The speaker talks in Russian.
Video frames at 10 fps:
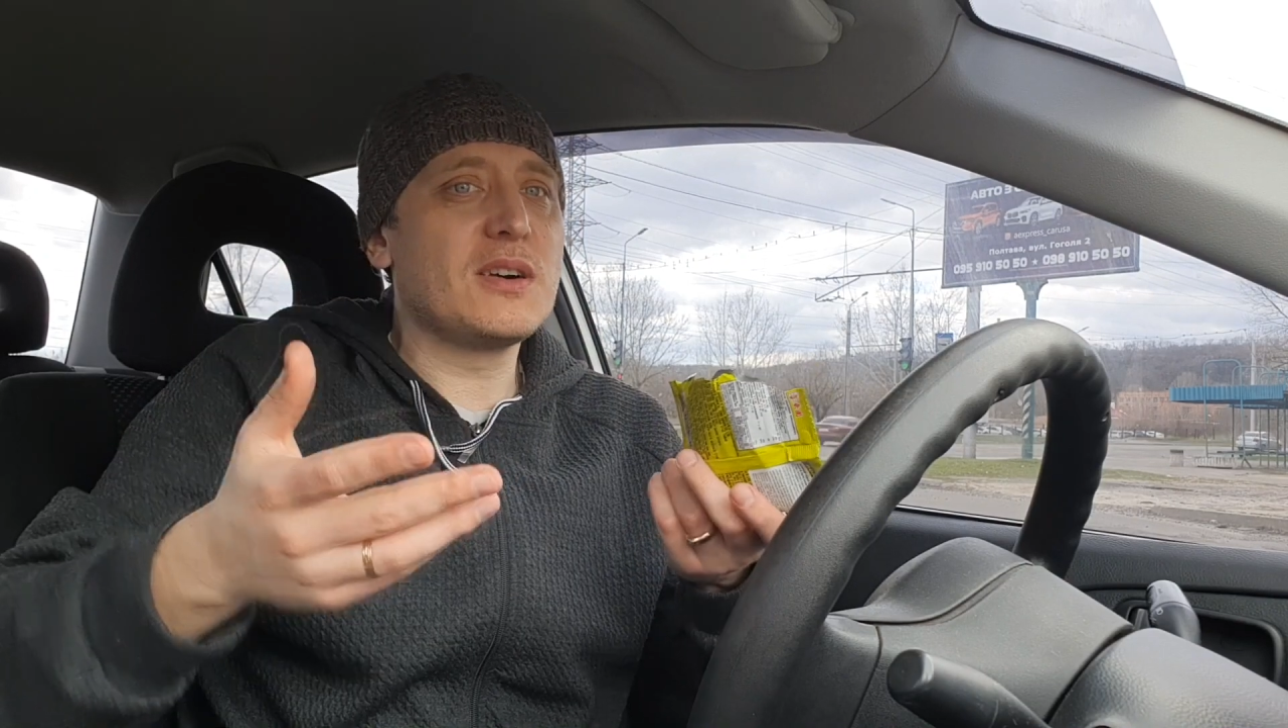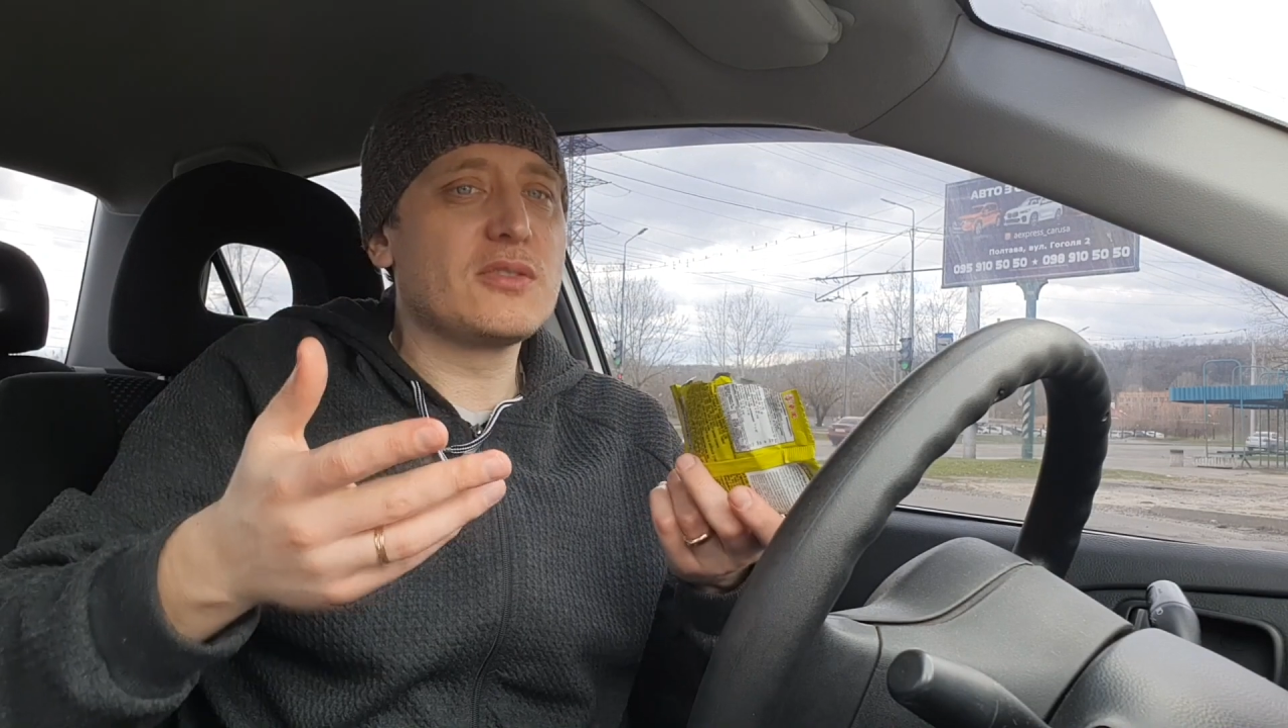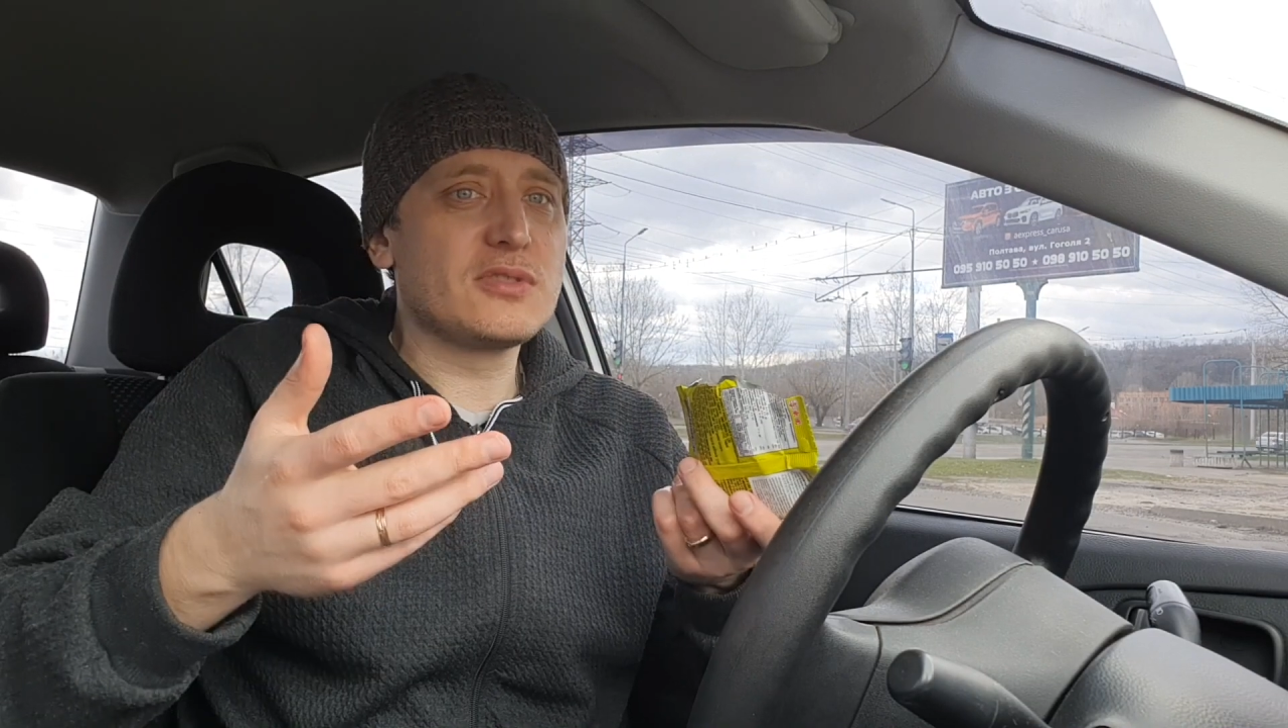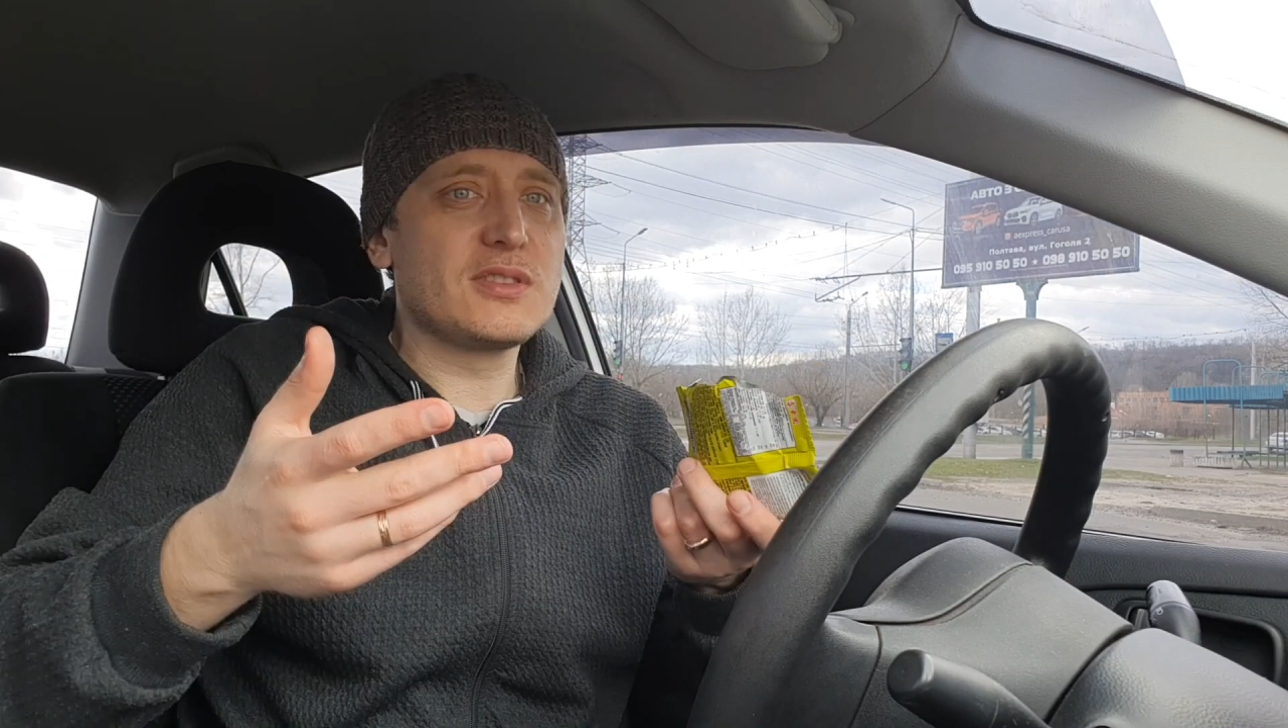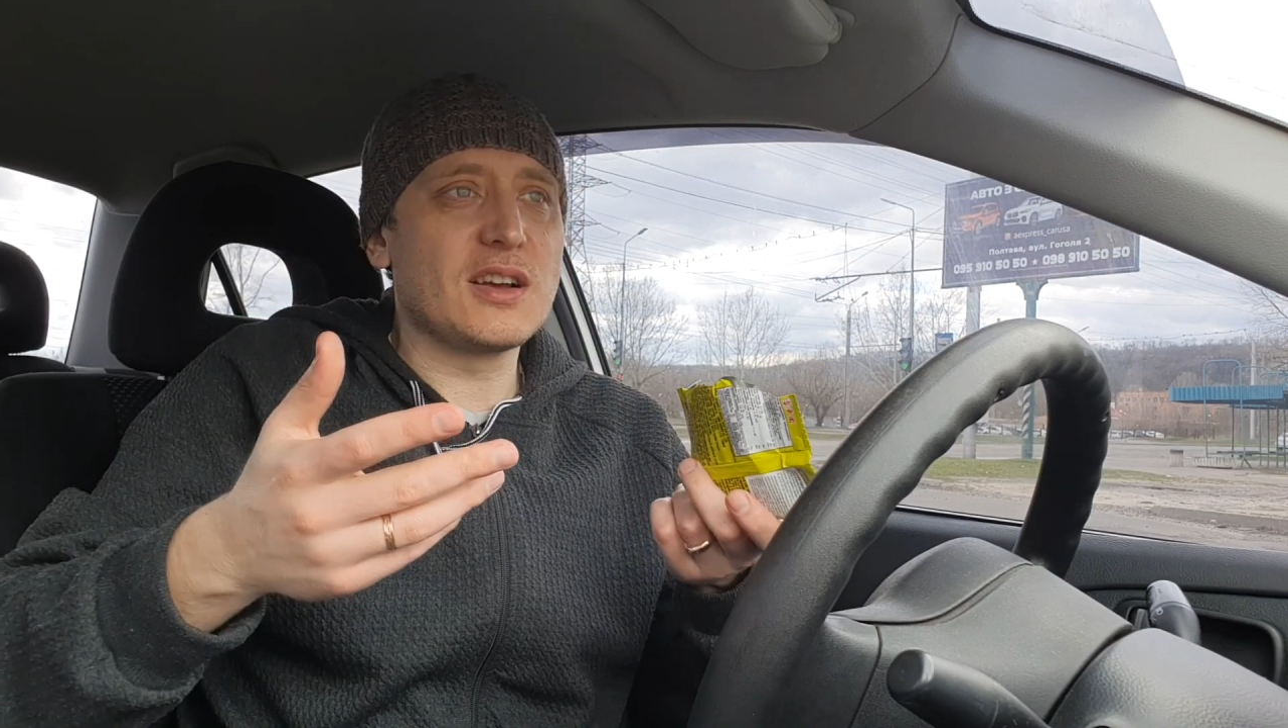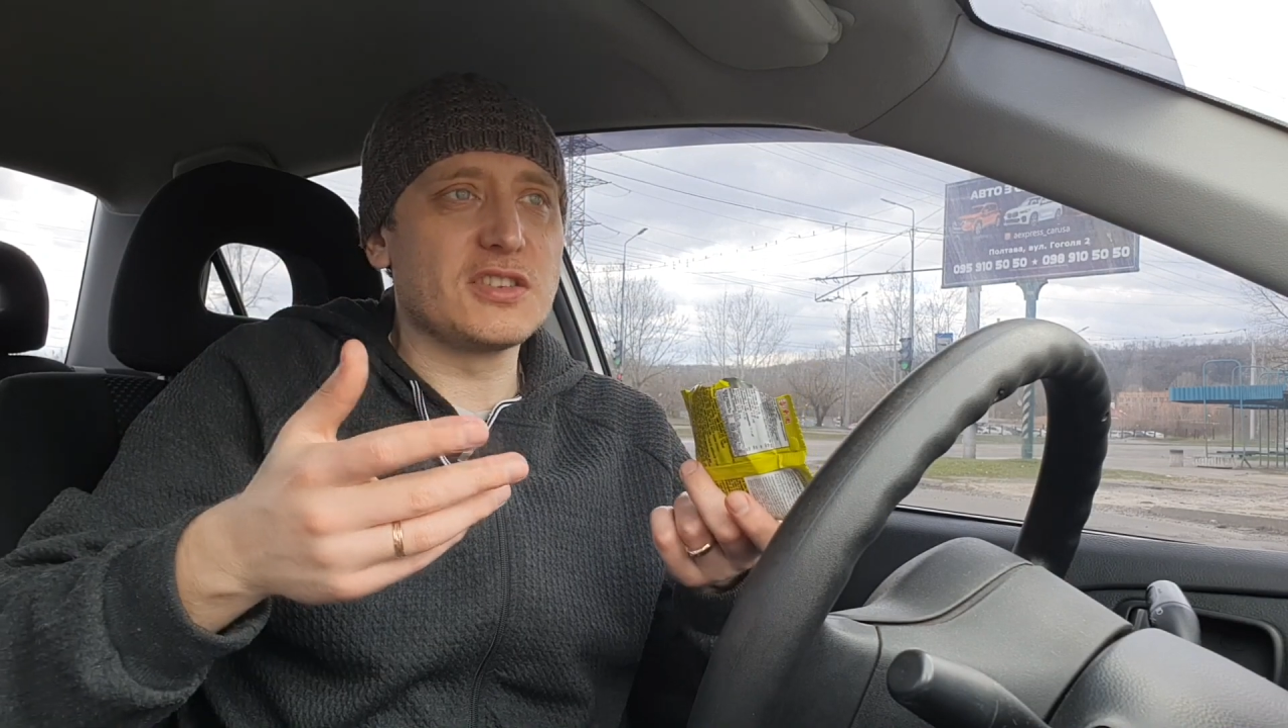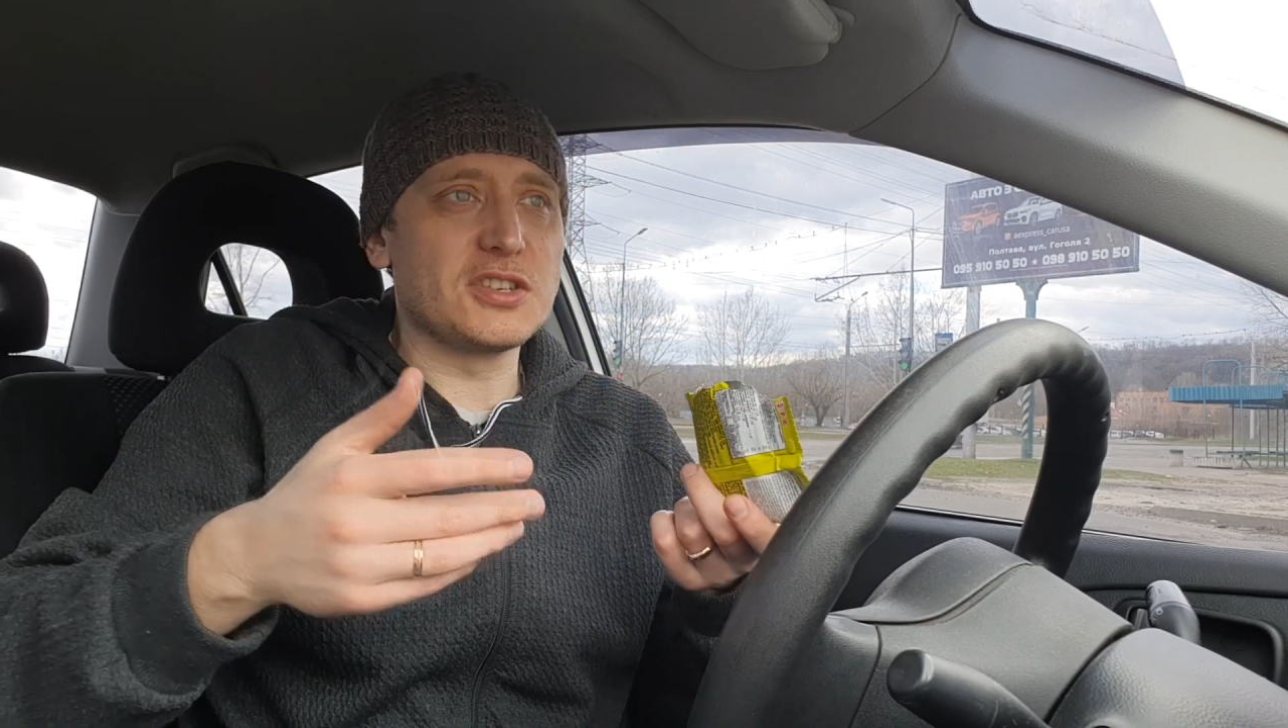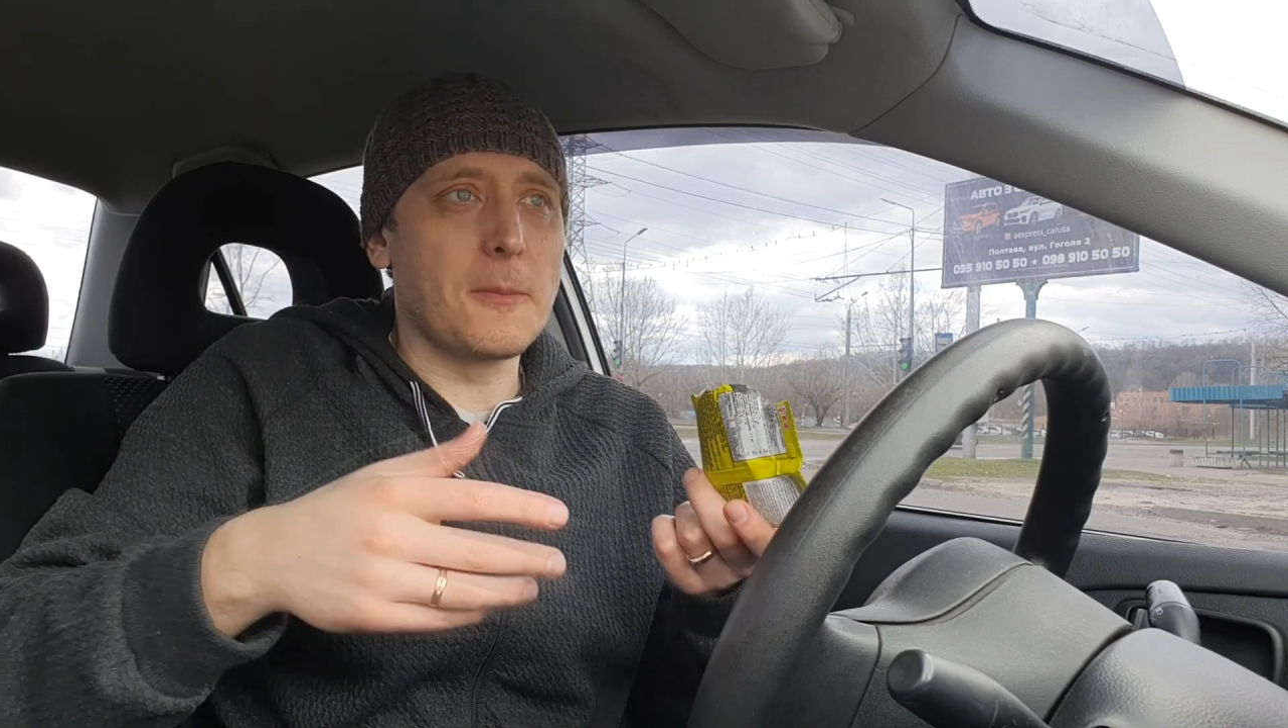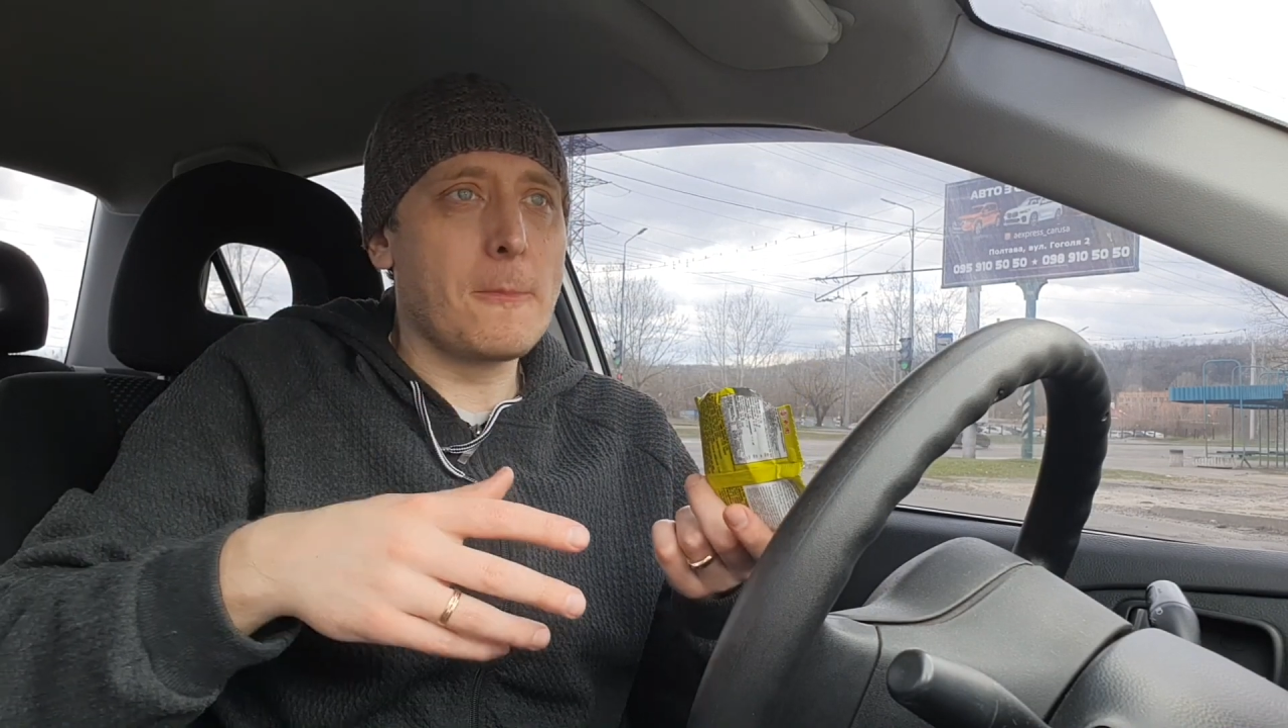хрустящий.